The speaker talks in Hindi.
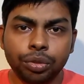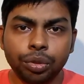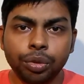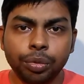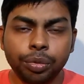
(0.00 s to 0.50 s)

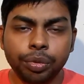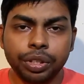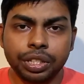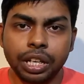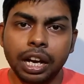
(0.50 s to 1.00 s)
तो
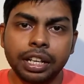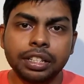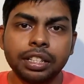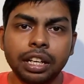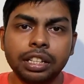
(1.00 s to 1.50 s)

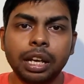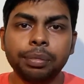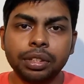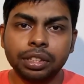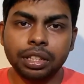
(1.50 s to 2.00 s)
स्टार्टिंग सैलरी
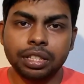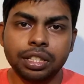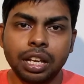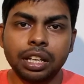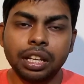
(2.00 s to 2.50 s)
आपकी दस
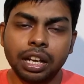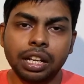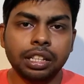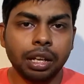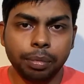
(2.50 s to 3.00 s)
हज़ार ग्यारह
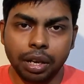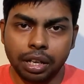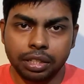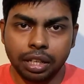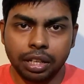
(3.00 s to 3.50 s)
हज़ार
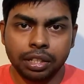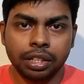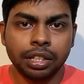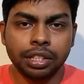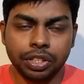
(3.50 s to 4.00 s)
बारह हज़ार
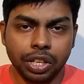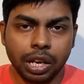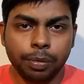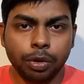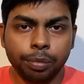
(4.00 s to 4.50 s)
ये
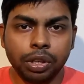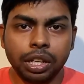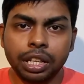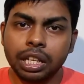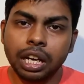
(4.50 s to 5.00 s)
आपको
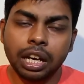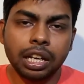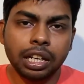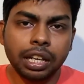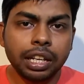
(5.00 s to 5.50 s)
मिलेगी
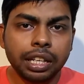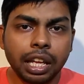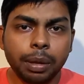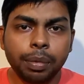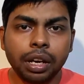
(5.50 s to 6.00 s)
अगर लेकिन
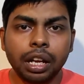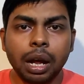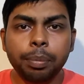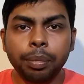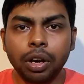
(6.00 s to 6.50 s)
यहीं पे अगर
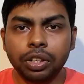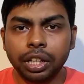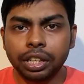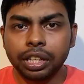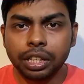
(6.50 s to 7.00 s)
आप
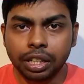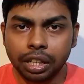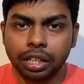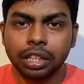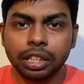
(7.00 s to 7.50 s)
पॉलिटेक्निक
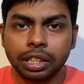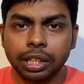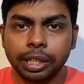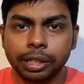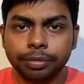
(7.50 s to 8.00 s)
कर लेते
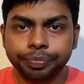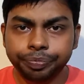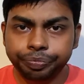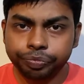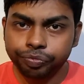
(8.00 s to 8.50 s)
हैं
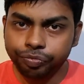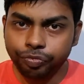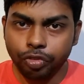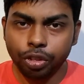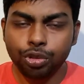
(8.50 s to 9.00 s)

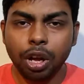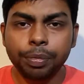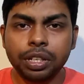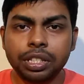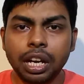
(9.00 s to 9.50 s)
तो
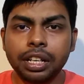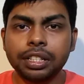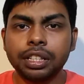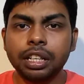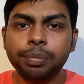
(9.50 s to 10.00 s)
आपकी
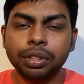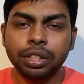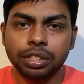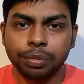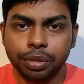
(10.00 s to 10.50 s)
स्टार्टिंग सैलरी
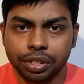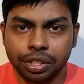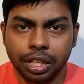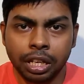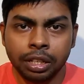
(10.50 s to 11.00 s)
पंद्रह से बीस
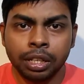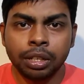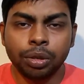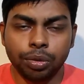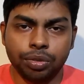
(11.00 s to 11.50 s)
हज़ार
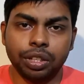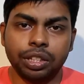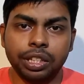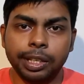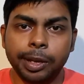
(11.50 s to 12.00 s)
हो
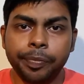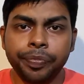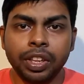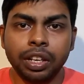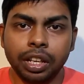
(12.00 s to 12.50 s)
सकती है
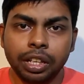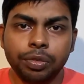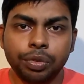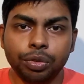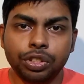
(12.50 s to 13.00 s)

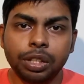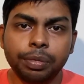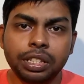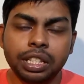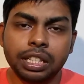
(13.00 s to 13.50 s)
लेकिन फ्यूचर
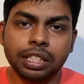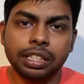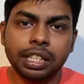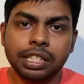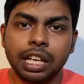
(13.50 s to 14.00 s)
में जैसे
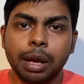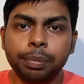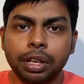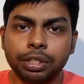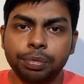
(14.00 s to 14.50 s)
जैसे
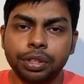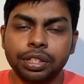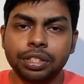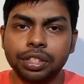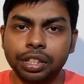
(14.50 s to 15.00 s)
आप
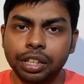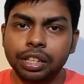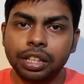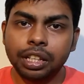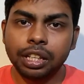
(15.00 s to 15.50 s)
एक्सपीरियंस
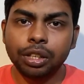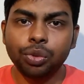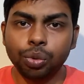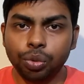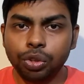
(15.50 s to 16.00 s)
गेन करेंगे
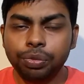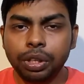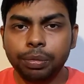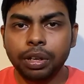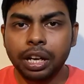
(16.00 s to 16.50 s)
दोनों ही
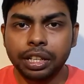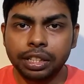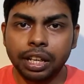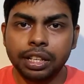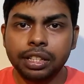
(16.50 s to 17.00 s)
फील्ड में
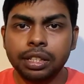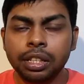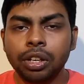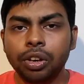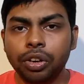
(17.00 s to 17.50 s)
आईटीआई
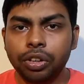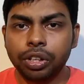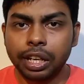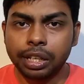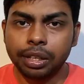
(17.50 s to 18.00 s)

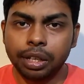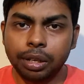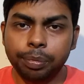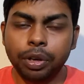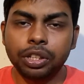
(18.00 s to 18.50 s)
और
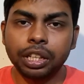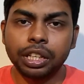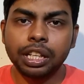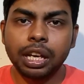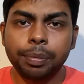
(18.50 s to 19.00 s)

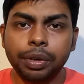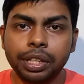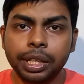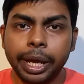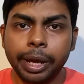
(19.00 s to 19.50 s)
पॉलिटेक्निक आपने
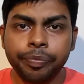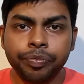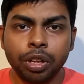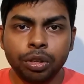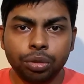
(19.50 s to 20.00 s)
किया
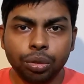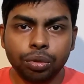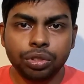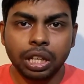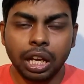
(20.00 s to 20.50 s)
है तो
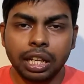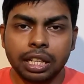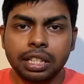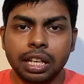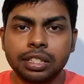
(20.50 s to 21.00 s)
ज़्यादा
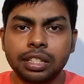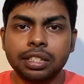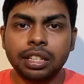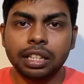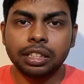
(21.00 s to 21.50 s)

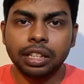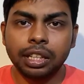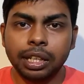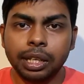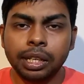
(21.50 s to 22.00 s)
चांसेस रहते
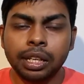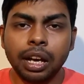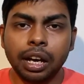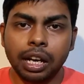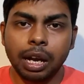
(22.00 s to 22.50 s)

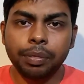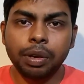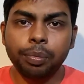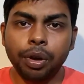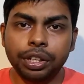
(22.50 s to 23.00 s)
हैं अगर
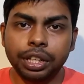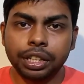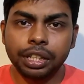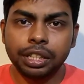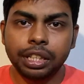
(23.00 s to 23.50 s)
आपने
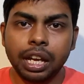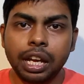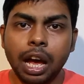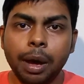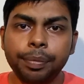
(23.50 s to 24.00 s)
पॉलिटेक्निक किया
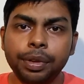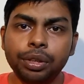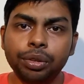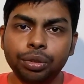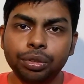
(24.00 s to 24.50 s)
है आपकी
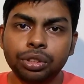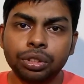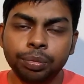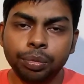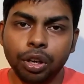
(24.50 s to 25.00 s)
ग्रोथ
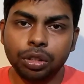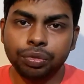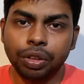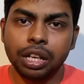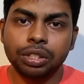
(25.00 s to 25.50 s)
बहुत
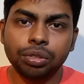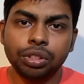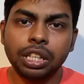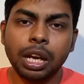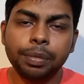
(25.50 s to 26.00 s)
फास्ट
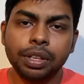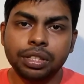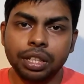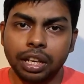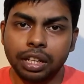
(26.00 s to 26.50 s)
होती है आपकी
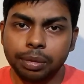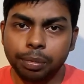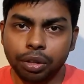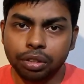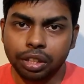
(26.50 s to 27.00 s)
सैलरी
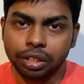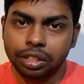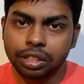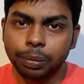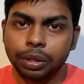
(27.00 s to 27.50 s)
बहुत
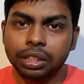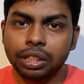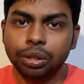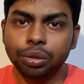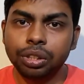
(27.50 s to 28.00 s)
तेज़ी से
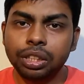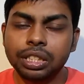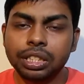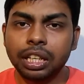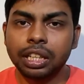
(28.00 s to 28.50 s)
बढ़ती है दो ही
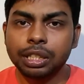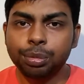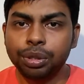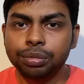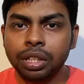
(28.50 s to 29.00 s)
तीन साल के
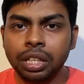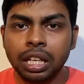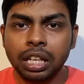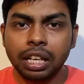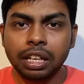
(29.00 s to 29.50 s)
एक्सपीरियंस
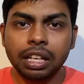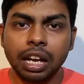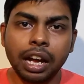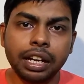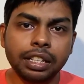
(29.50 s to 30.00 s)

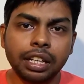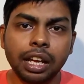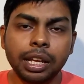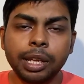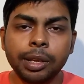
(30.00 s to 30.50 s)
लेकिन
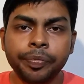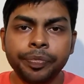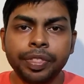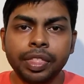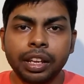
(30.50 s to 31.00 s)
आईटीआई
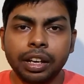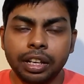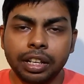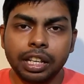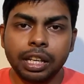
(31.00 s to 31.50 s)

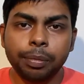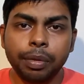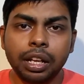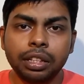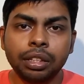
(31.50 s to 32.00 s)
करने के
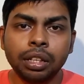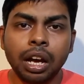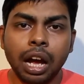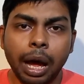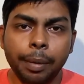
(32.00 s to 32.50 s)
बाद
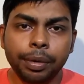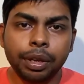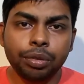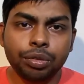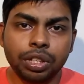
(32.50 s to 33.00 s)
आपके
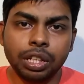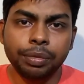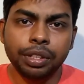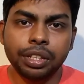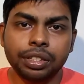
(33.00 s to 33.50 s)
कुछ
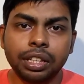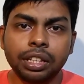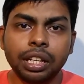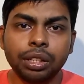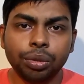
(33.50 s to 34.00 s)
लिमिटेशन है